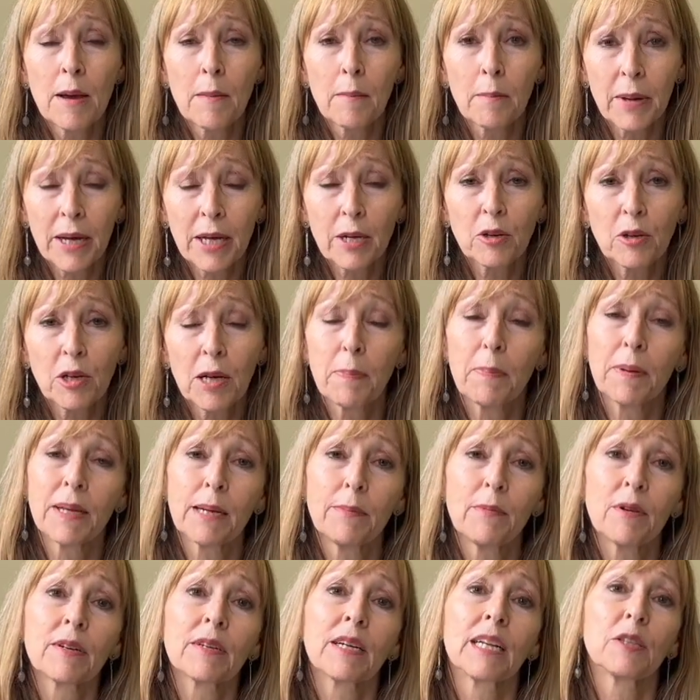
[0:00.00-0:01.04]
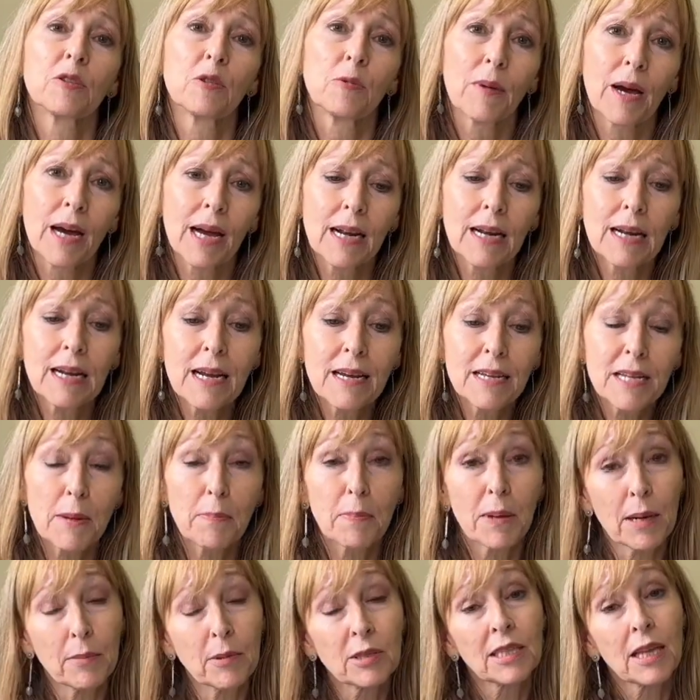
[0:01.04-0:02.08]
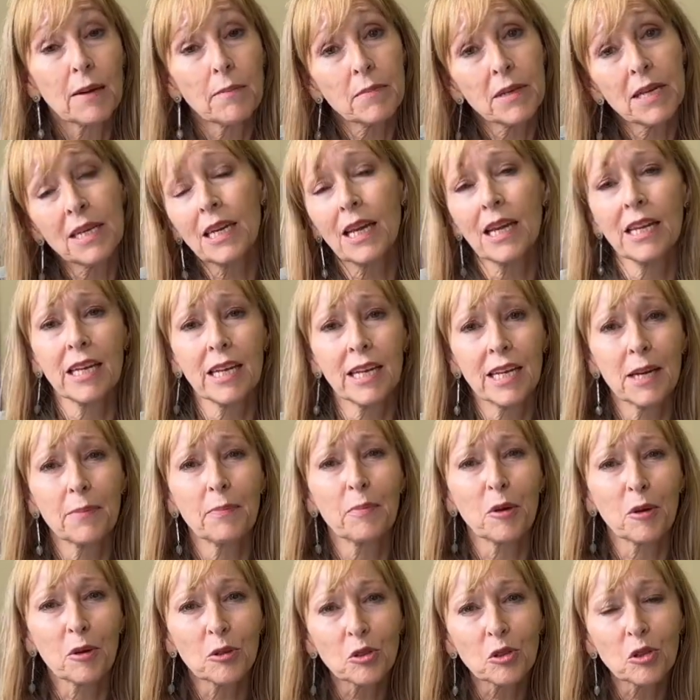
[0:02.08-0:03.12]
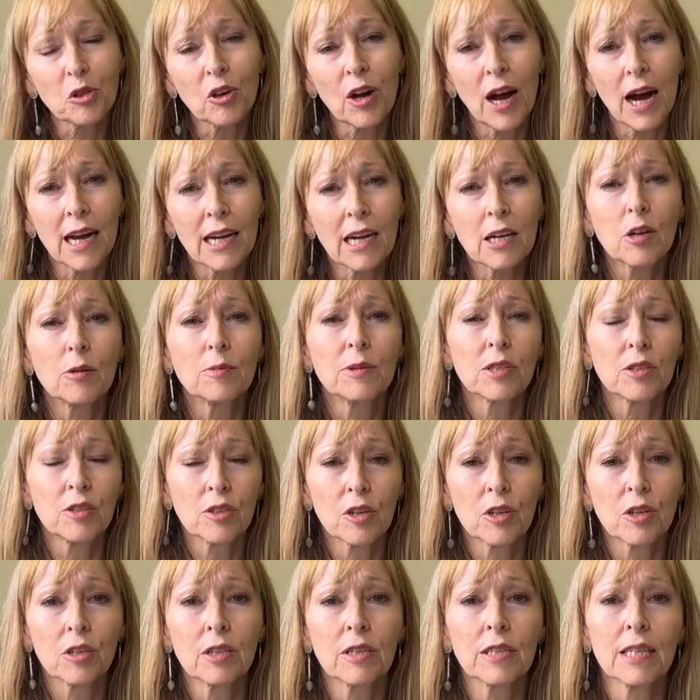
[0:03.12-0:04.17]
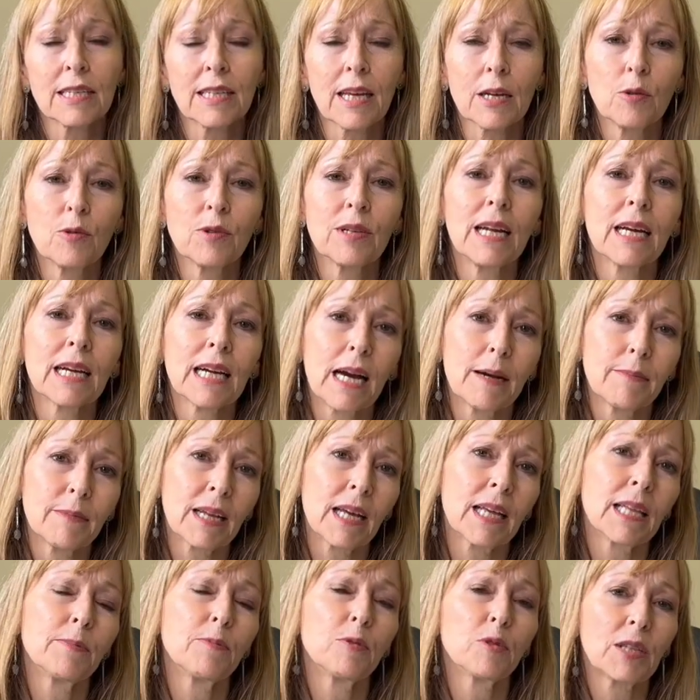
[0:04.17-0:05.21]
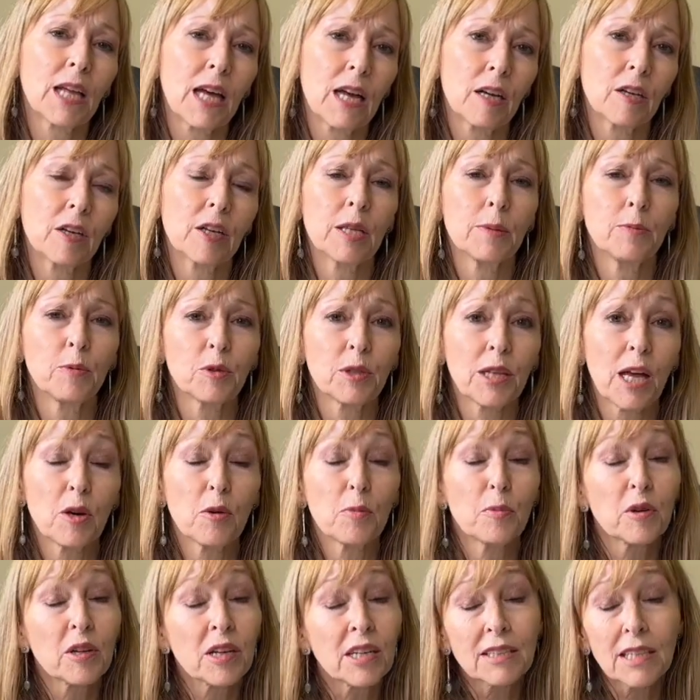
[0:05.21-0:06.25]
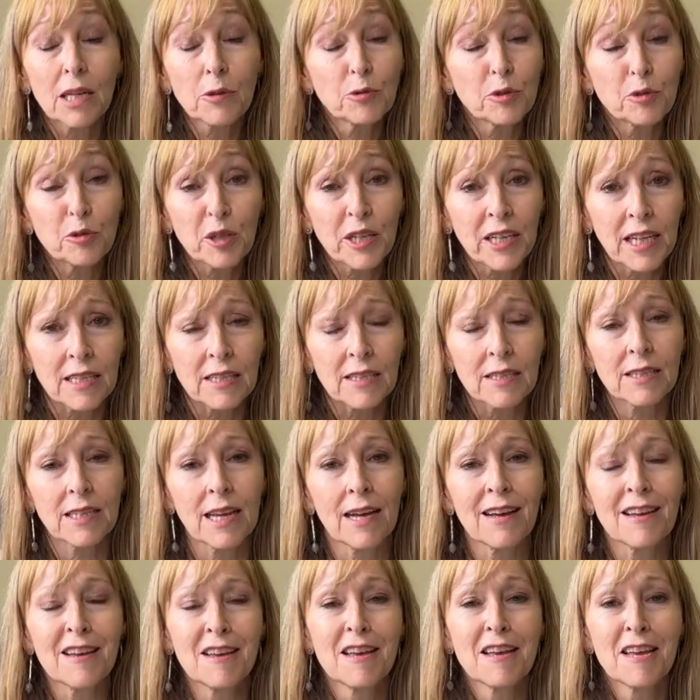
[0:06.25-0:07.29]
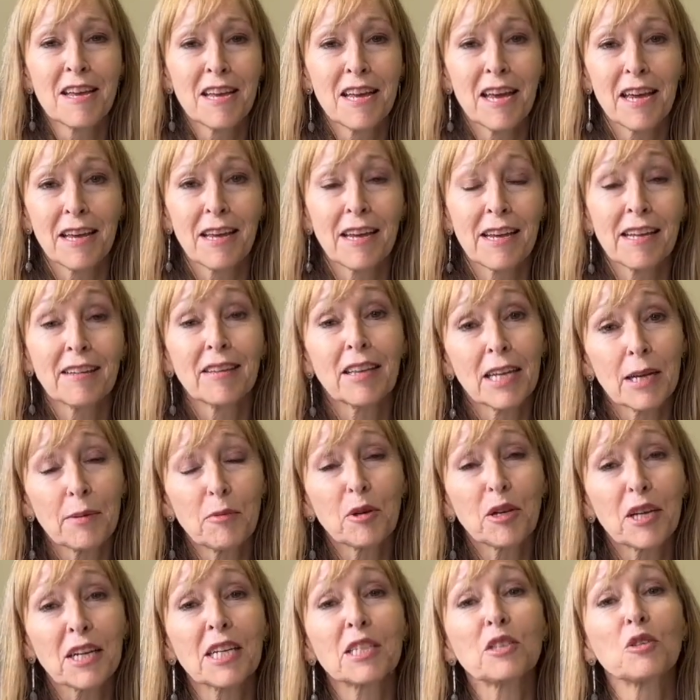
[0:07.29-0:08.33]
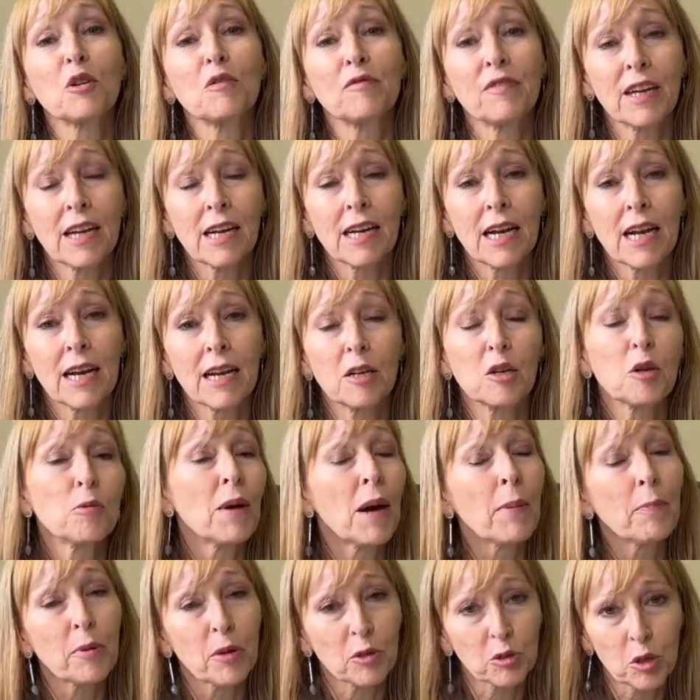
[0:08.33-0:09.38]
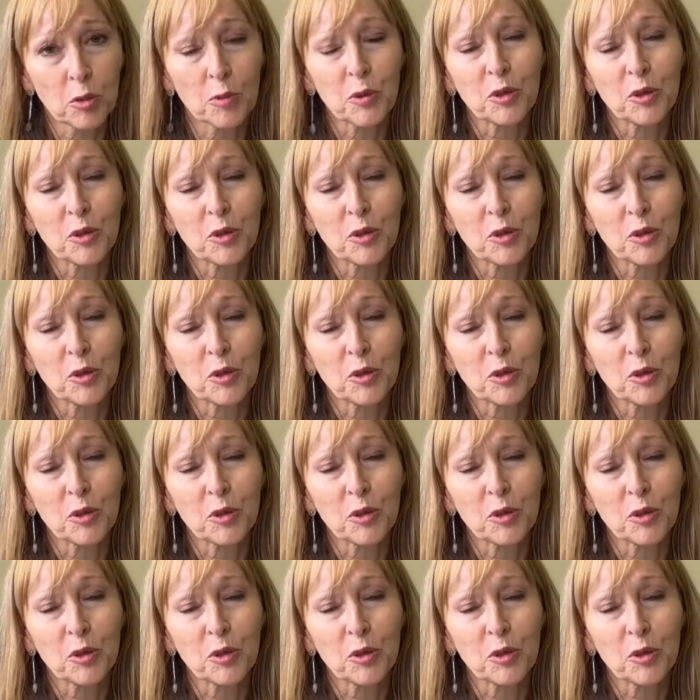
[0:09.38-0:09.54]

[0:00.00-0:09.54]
pero esperamos retomarla y esperamos también que llegue pronto a la Comisión de Salud de la Cámara de Diputados y Diputados, porque esta es una urgencia eh, y tenemos que resolverla lo más pronto